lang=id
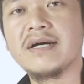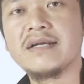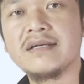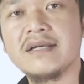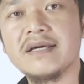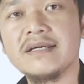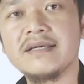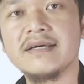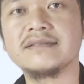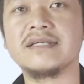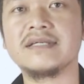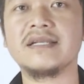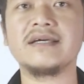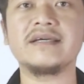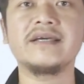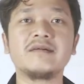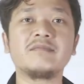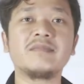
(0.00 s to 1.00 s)
mana yang
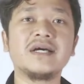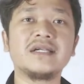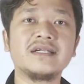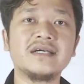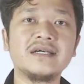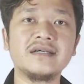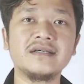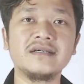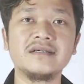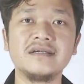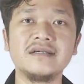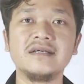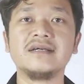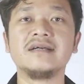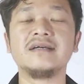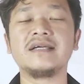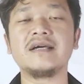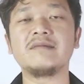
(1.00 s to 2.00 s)
salah yang mana
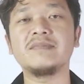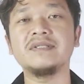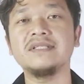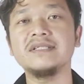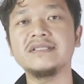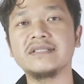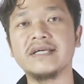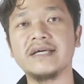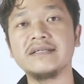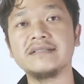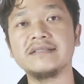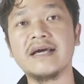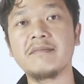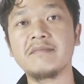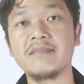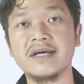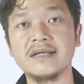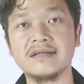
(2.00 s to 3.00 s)
yang penting saya
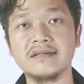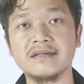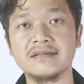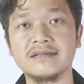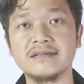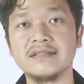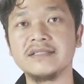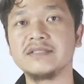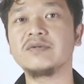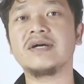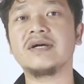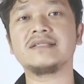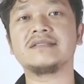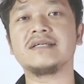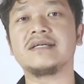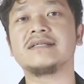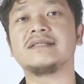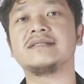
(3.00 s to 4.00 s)
nyaman itu
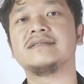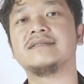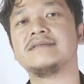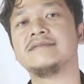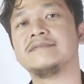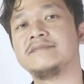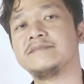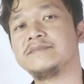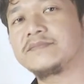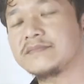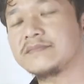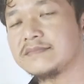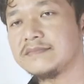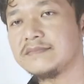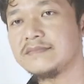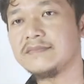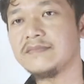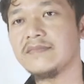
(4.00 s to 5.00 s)
aja
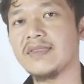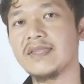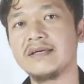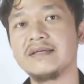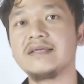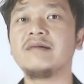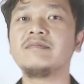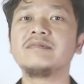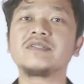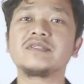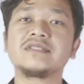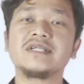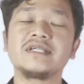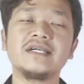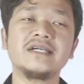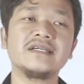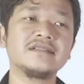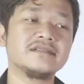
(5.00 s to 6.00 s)
ya menurut
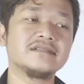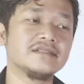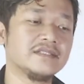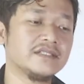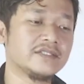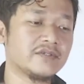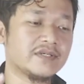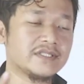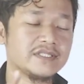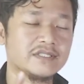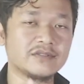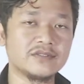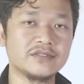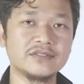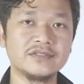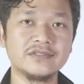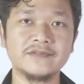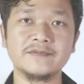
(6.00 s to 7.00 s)
saya itu aja
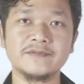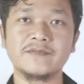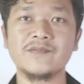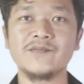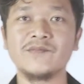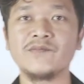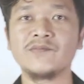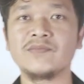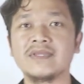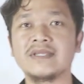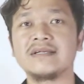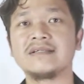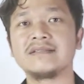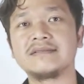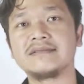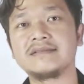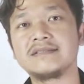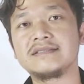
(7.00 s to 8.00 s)
dulu
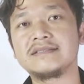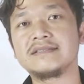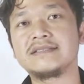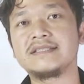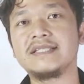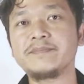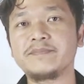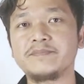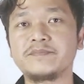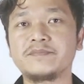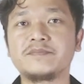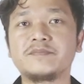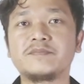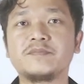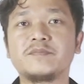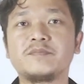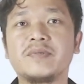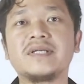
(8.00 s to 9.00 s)
tip
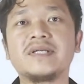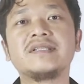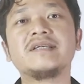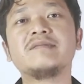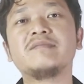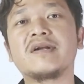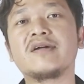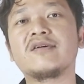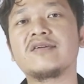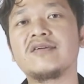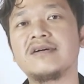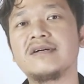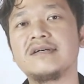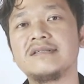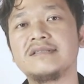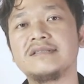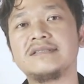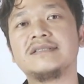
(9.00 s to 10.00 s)
berhenti
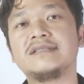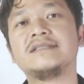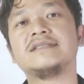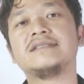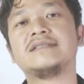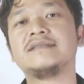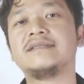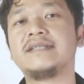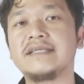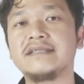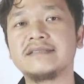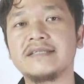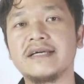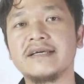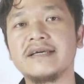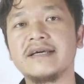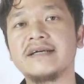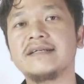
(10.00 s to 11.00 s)
merokok dari
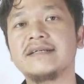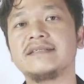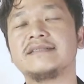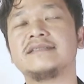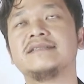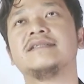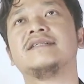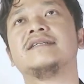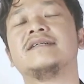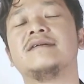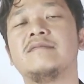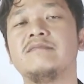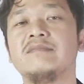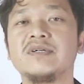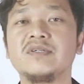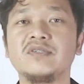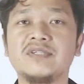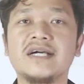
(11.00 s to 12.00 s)
saya
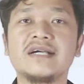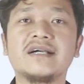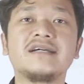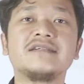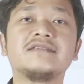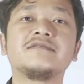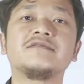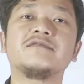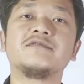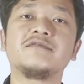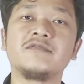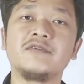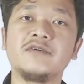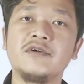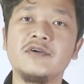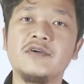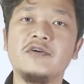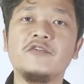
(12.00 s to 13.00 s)
menggunakan
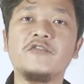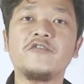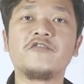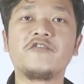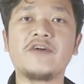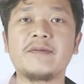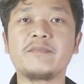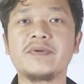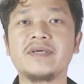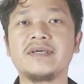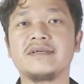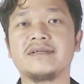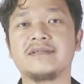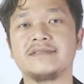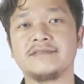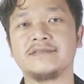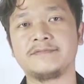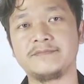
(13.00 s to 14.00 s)
vape
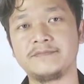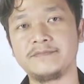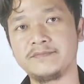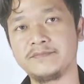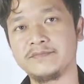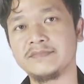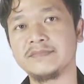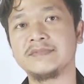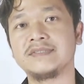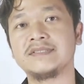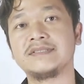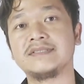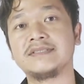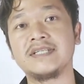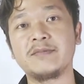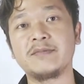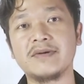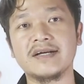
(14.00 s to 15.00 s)

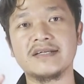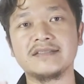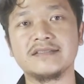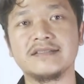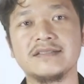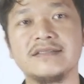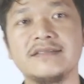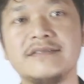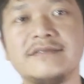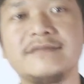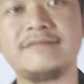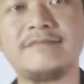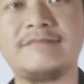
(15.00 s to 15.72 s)
terima kasih